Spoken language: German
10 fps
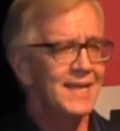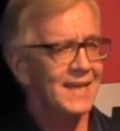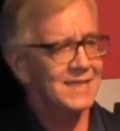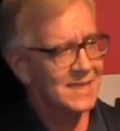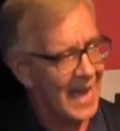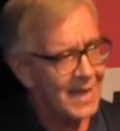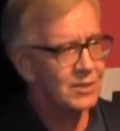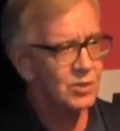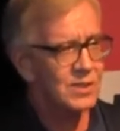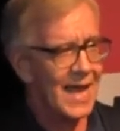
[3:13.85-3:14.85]
jetzt
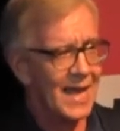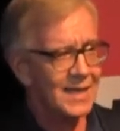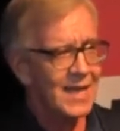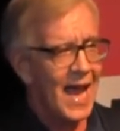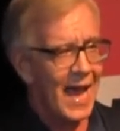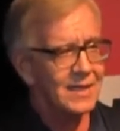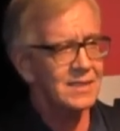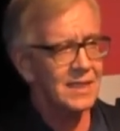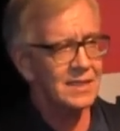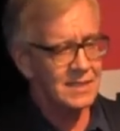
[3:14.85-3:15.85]
Nein zu sagen
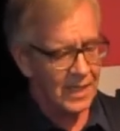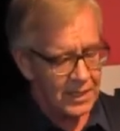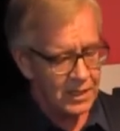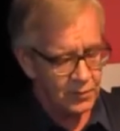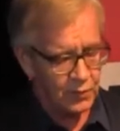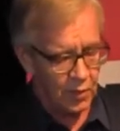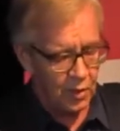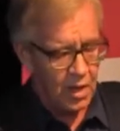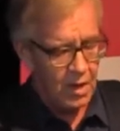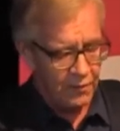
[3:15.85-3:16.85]
angesichts der
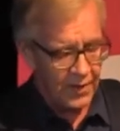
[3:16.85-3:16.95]
Kriegsführung